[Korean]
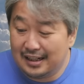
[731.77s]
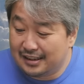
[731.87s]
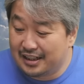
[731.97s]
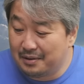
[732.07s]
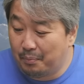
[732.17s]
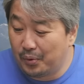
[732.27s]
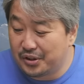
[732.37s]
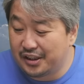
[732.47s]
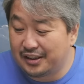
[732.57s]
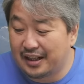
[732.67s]
지금
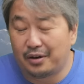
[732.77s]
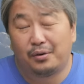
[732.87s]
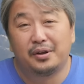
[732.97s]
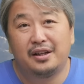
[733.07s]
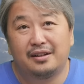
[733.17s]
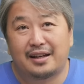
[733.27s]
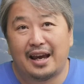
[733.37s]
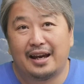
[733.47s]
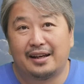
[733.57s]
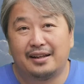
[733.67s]
보이시는 대로
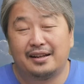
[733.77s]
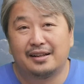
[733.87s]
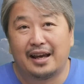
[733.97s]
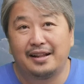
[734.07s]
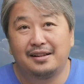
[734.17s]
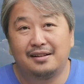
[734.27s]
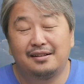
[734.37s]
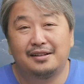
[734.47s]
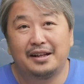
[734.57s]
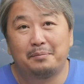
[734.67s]
이렇게 이
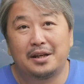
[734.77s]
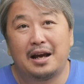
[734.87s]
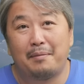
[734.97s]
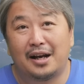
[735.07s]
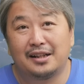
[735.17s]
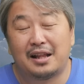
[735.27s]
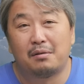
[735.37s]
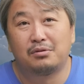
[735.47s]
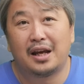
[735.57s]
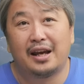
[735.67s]
핸들이 민감하기
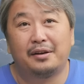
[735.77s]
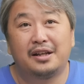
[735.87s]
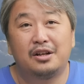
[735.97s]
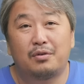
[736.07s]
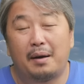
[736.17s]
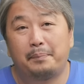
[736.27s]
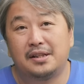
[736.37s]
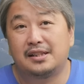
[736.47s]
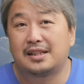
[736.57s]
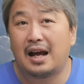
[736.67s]
때문에 이것과
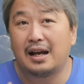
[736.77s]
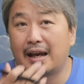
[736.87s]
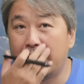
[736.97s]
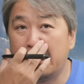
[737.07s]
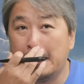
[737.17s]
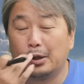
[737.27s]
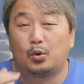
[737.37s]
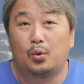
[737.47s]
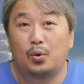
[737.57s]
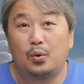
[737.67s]
비슷하게
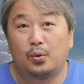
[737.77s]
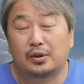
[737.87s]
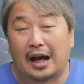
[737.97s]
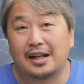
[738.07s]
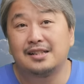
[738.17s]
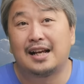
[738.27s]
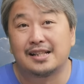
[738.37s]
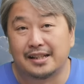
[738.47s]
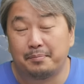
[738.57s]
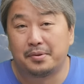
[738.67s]
또 다른
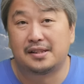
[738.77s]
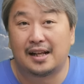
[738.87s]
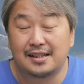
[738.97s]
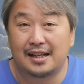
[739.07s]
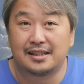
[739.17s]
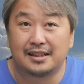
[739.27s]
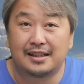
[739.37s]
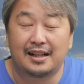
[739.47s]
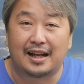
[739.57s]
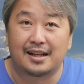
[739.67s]
사진, 비슷한
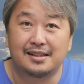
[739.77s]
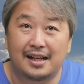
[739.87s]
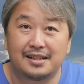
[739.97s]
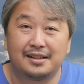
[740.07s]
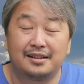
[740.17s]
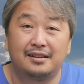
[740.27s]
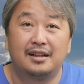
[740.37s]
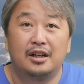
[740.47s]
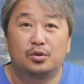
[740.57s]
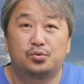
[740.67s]
사진인데 다른 사진을
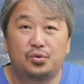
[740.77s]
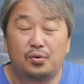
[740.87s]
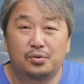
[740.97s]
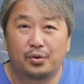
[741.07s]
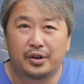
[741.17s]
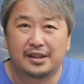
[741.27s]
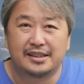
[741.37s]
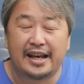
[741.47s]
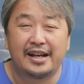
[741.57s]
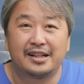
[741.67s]
수동으로 이걸
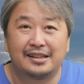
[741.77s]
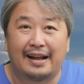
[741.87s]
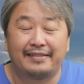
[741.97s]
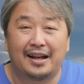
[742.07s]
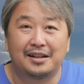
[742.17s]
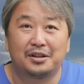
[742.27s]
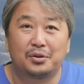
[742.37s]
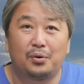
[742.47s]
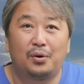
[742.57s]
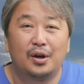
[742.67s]
재현을 한다는
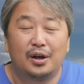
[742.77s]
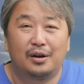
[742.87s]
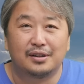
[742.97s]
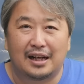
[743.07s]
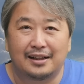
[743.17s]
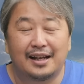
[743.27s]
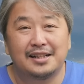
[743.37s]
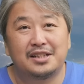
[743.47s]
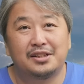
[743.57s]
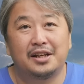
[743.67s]
것도
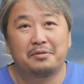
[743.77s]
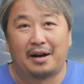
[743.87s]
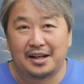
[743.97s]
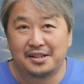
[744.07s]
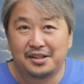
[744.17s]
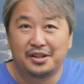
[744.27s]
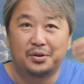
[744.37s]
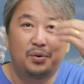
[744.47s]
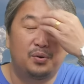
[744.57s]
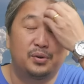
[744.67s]
상당히 신경이 많이
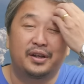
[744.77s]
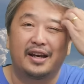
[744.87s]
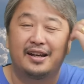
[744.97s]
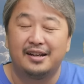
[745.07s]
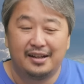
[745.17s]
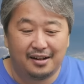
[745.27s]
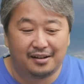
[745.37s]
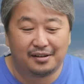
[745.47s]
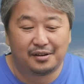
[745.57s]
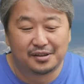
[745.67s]
쓰이고 이게
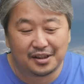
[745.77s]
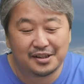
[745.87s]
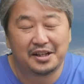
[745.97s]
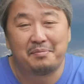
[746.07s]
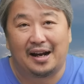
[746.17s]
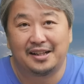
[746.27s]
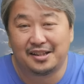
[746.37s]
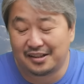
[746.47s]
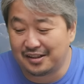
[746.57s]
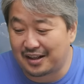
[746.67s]
정성이 많이
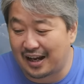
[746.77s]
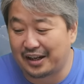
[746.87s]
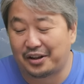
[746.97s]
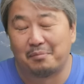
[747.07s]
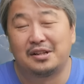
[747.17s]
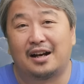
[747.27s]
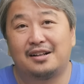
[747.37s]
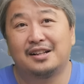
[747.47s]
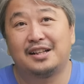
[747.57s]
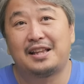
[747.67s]
들어가게 됩니다.
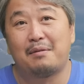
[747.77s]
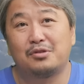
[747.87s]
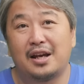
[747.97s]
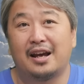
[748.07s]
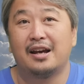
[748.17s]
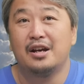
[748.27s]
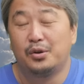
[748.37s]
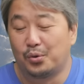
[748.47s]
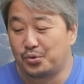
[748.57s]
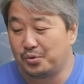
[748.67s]
그렇기 때문에
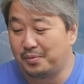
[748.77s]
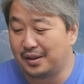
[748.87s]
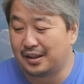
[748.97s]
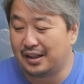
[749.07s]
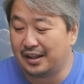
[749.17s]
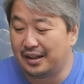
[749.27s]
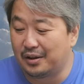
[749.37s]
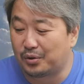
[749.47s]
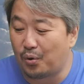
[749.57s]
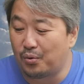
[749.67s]
요즘은
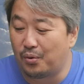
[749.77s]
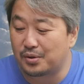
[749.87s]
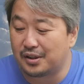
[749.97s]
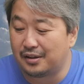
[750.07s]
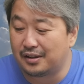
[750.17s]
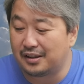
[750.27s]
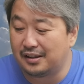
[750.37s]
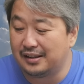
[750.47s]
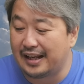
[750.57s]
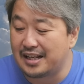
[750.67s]
이
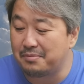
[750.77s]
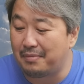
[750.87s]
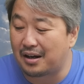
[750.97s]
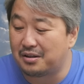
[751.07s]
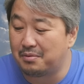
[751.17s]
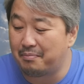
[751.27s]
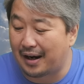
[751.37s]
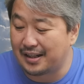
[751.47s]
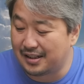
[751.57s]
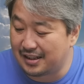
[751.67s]
통곡선을 예전만큼은
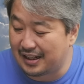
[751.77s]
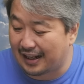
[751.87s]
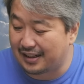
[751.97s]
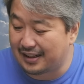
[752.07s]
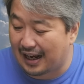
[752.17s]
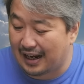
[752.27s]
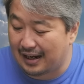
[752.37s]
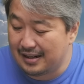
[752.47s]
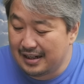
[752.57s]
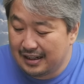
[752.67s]
많이 쓰지는
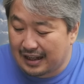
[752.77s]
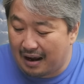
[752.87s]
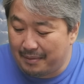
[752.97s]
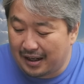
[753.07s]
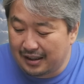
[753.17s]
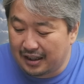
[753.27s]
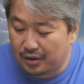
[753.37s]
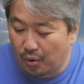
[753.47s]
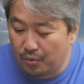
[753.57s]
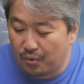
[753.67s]
않는다. 다만 이
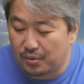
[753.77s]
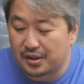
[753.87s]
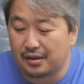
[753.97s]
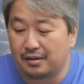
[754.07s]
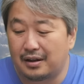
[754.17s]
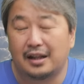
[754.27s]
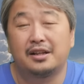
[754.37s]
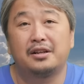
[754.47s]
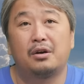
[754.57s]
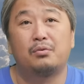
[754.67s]
통곡선
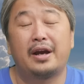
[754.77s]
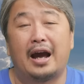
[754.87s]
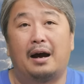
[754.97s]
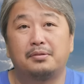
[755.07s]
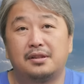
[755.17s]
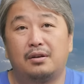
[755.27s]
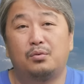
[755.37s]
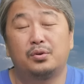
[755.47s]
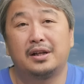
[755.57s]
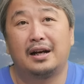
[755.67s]
같은 경우에 앞서
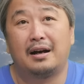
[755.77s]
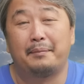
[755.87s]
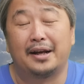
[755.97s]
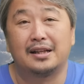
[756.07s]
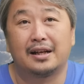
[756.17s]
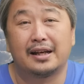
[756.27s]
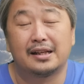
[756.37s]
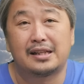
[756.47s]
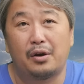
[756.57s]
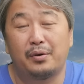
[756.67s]
우리가
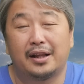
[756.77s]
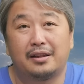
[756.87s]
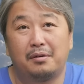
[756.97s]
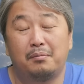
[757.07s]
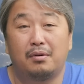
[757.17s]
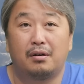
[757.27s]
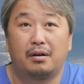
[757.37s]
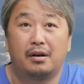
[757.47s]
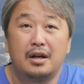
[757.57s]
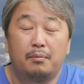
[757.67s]
만약에 사용했던
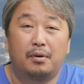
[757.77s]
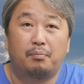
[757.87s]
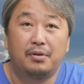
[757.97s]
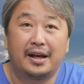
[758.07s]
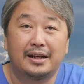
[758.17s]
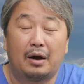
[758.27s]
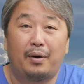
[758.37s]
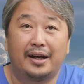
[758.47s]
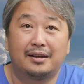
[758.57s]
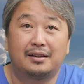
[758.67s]
뭐 블랙이나
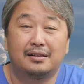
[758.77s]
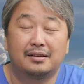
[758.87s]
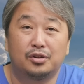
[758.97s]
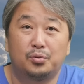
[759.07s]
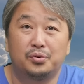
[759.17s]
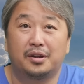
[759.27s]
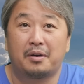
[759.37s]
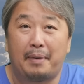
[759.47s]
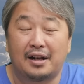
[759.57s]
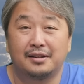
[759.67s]
화이트, 어두운
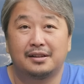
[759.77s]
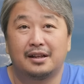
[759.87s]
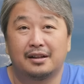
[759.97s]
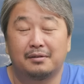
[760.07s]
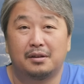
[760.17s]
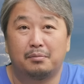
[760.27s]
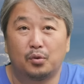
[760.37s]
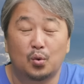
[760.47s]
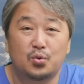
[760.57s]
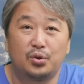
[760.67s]
영역, 밝은 영역,
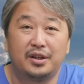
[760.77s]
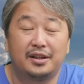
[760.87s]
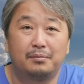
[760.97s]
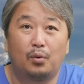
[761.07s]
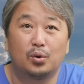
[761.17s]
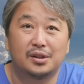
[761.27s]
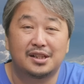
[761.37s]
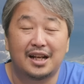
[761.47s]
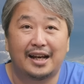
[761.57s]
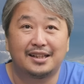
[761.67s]
노출 이런 모든
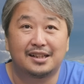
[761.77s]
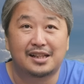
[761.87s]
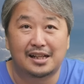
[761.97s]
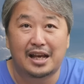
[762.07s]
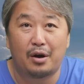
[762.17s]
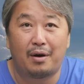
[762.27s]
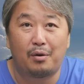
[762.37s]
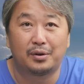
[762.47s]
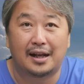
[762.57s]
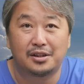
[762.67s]
슬라이드를 다
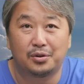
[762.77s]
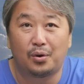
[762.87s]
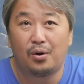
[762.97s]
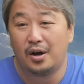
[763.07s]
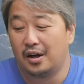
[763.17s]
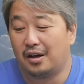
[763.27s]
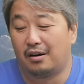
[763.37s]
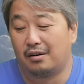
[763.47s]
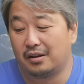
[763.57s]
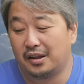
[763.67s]
사용하고 나서도
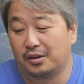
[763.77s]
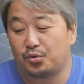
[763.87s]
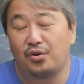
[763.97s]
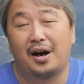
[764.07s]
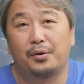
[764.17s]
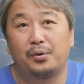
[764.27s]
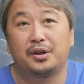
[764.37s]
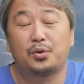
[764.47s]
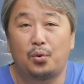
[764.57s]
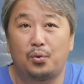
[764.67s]
이 추가로
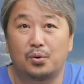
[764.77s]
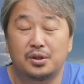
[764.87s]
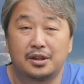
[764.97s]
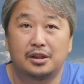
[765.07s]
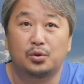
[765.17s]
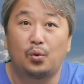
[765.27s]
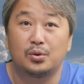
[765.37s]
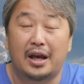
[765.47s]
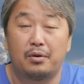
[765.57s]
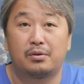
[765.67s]
이 통곡선을 또
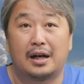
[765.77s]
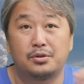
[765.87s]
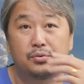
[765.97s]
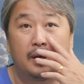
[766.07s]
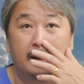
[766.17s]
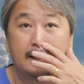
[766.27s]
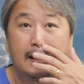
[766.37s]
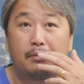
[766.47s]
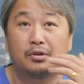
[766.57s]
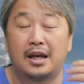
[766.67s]
사용을 할 수가 있기
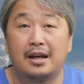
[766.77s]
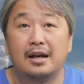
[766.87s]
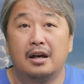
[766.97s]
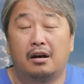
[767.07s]
때문에